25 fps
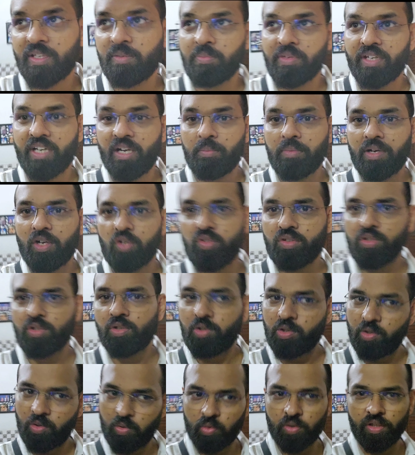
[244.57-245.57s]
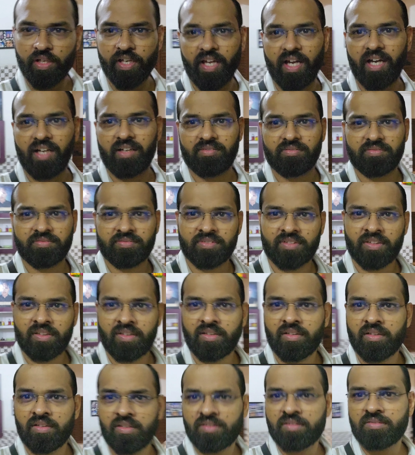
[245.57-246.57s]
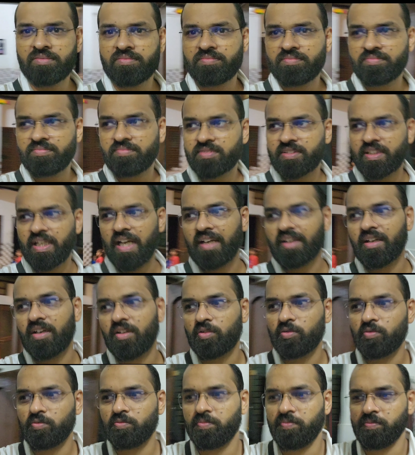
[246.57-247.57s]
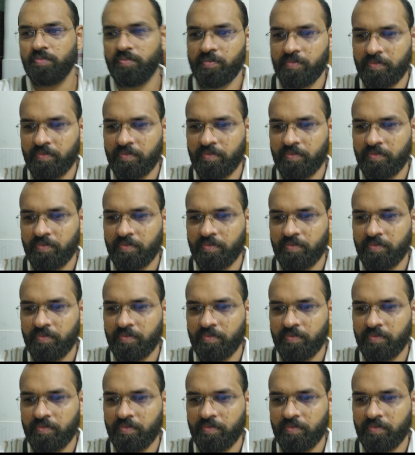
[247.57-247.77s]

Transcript: कि मेरा माउंट टूट गया क्या करूँ